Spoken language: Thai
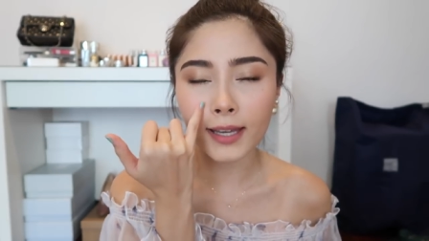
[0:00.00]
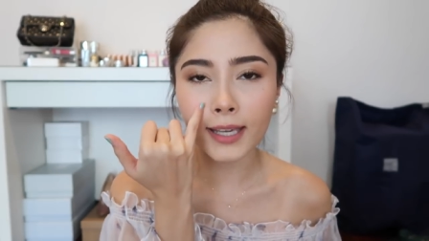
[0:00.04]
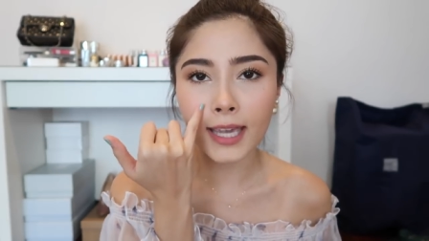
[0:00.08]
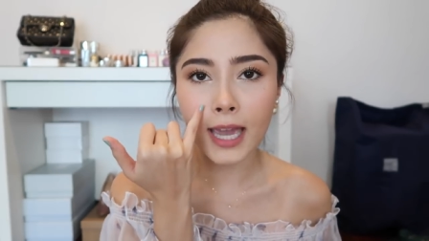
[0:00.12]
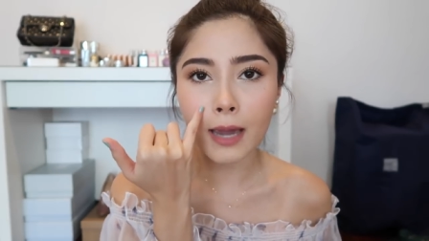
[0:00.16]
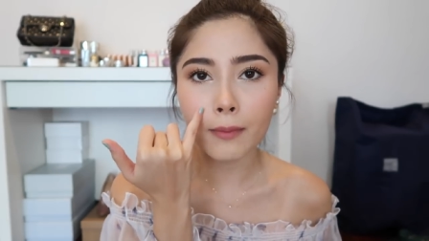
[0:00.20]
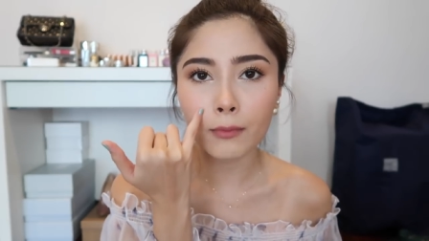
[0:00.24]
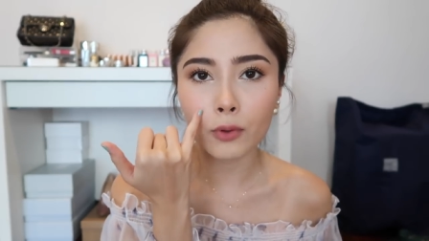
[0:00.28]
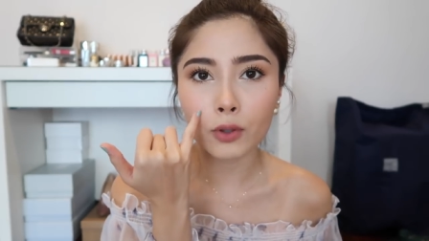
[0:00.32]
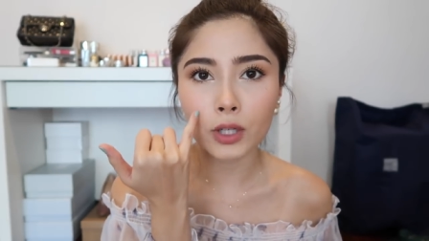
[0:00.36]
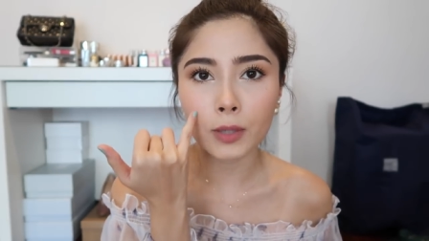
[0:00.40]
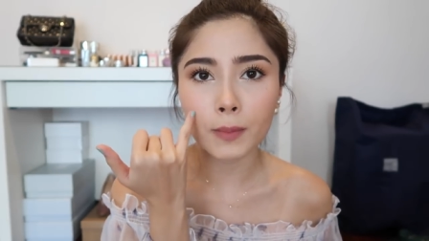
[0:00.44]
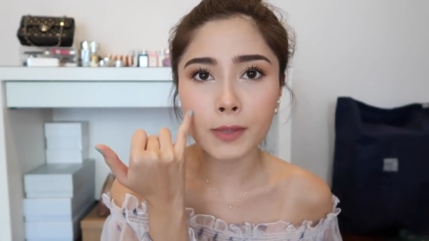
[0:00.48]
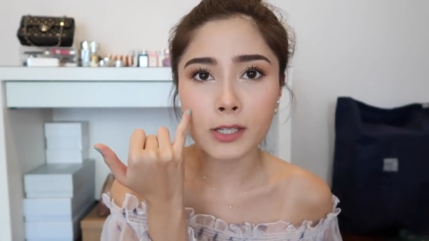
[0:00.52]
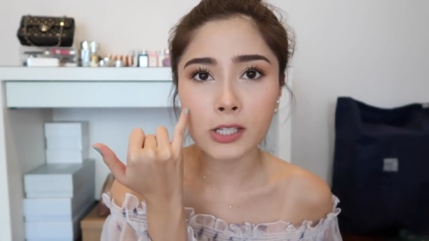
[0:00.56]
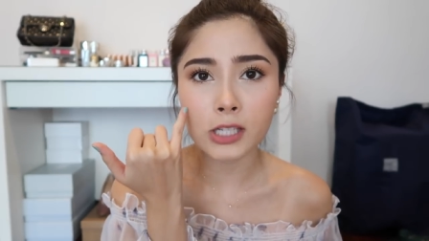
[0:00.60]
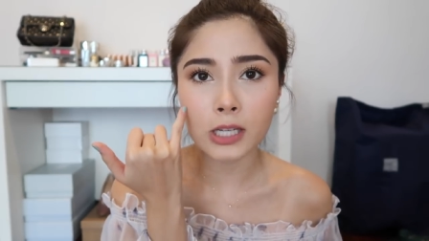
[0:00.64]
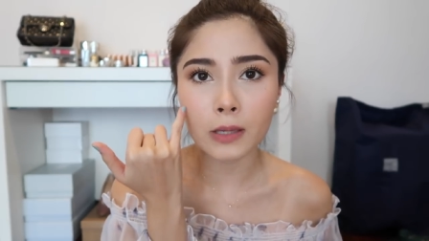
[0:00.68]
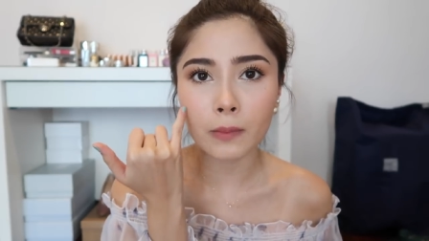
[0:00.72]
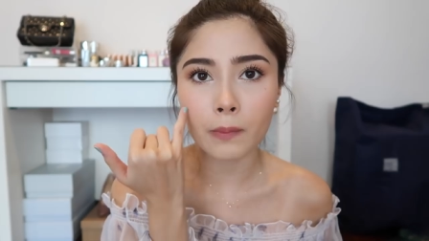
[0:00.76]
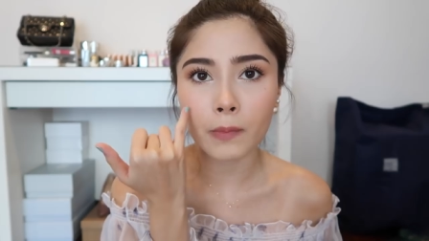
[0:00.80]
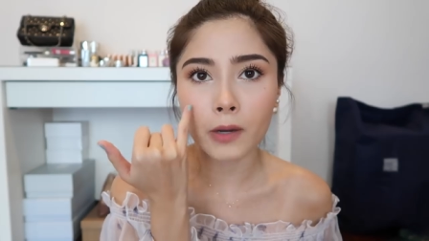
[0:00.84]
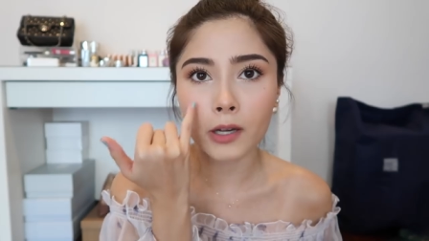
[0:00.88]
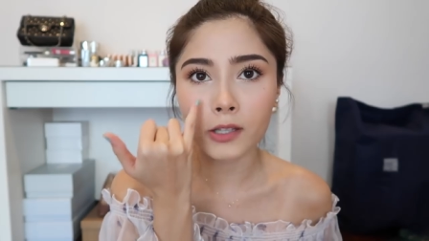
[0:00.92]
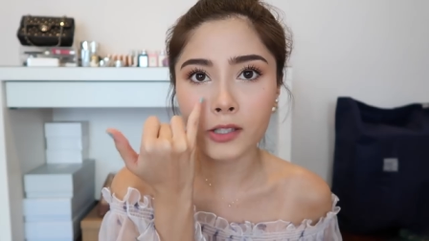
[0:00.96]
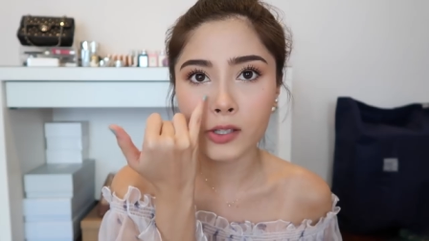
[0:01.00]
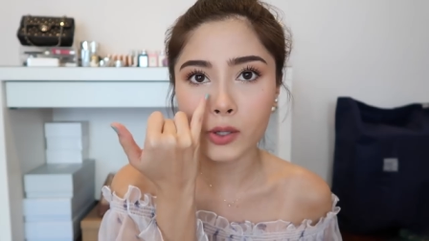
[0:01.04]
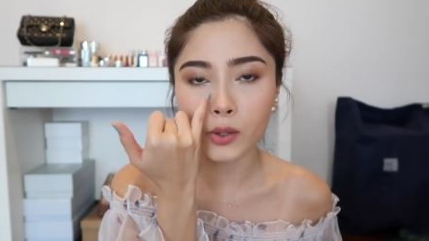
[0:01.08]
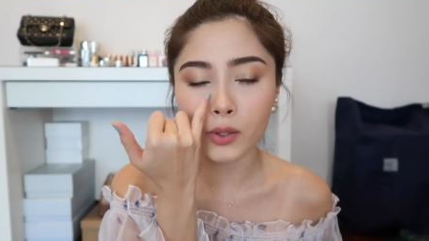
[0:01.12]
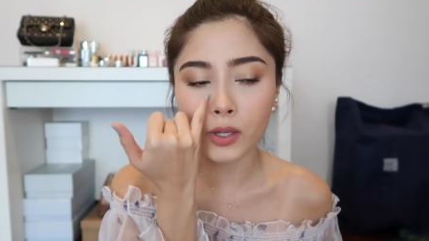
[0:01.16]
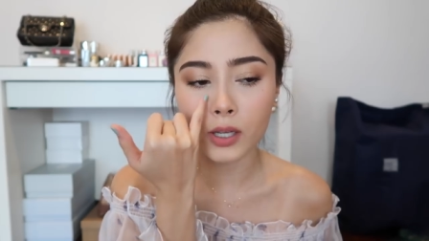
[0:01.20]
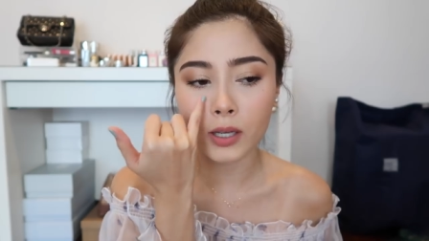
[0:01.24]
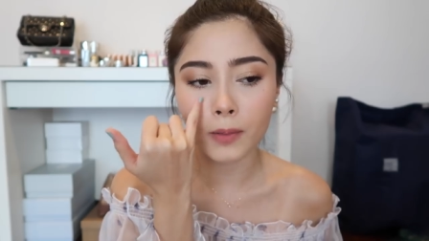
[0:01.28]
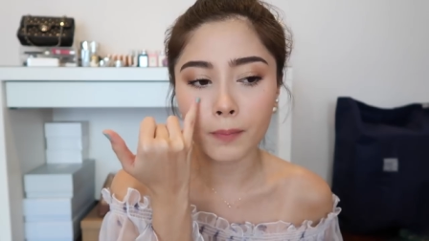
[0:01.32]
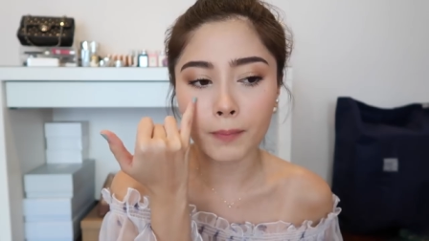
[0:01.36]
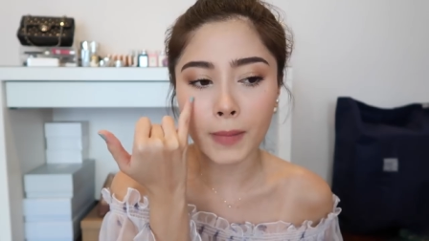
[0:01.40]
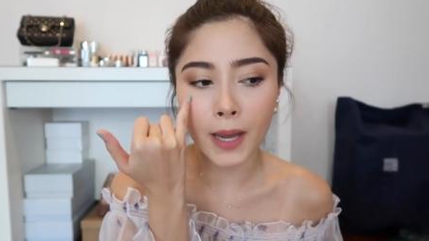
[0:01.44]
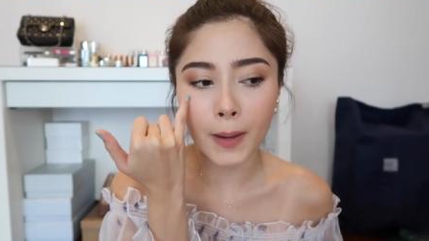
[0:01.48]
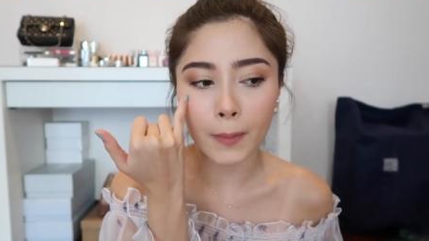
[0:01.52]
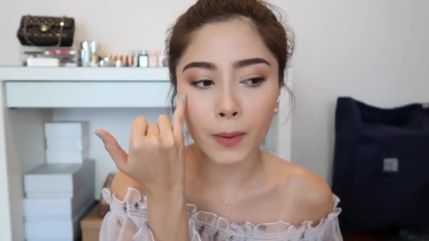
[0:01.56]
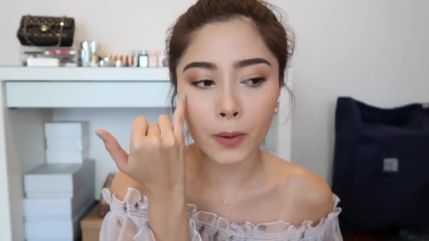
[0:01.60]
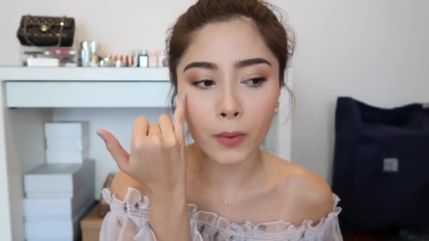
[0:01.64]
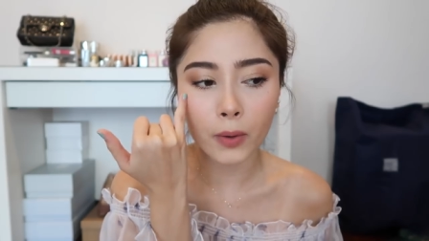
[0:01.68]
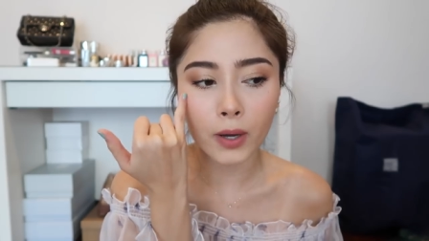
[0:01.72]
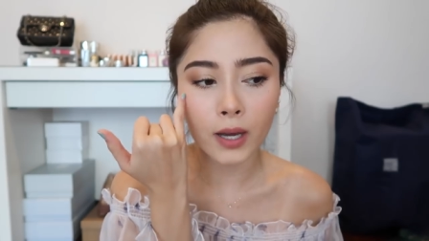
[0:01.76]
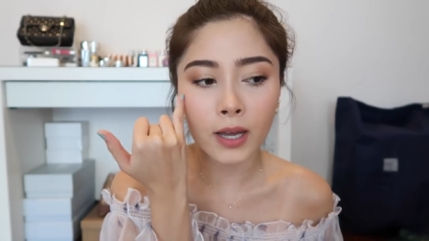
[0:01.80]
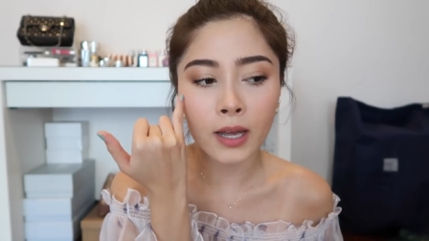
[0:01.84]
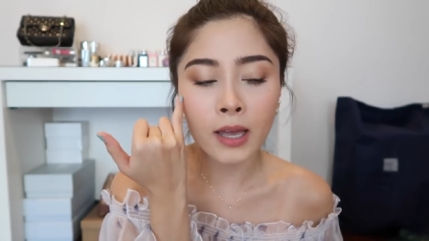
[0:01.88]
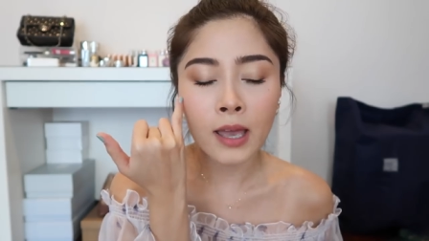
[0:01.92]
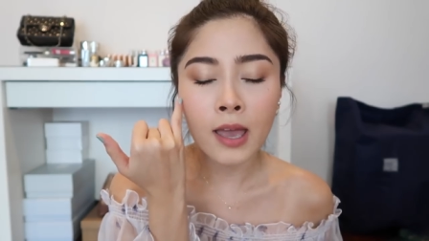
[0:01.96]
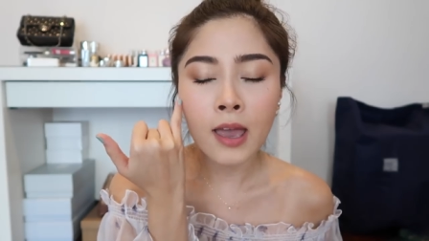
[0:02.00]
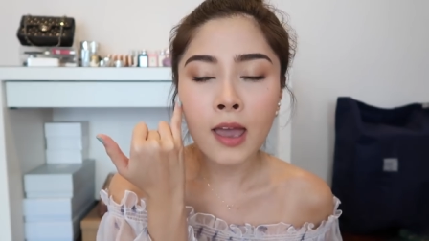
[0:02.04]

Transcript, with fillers: ให้แก้มตรงนี้มันชิมเมอร์จนเกินไปเพราะว่า